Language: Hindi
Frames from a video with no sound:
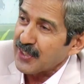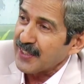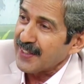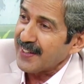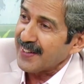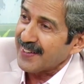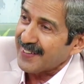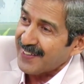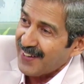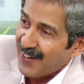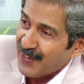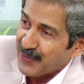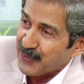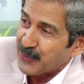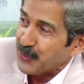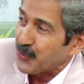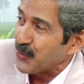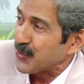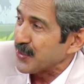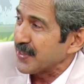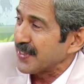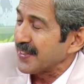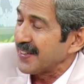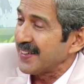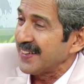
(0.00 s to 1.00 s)
से
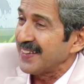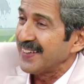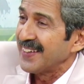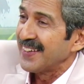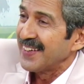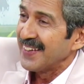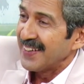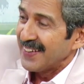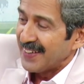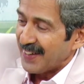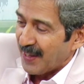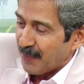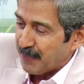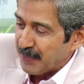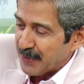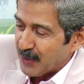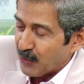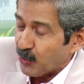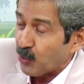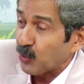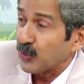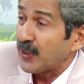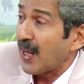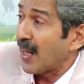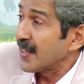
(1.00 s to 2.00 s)
कांटों से अपने
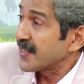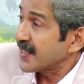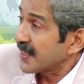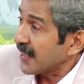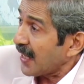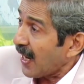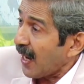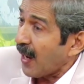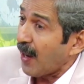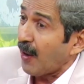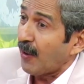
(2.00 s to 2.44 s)
खुदा से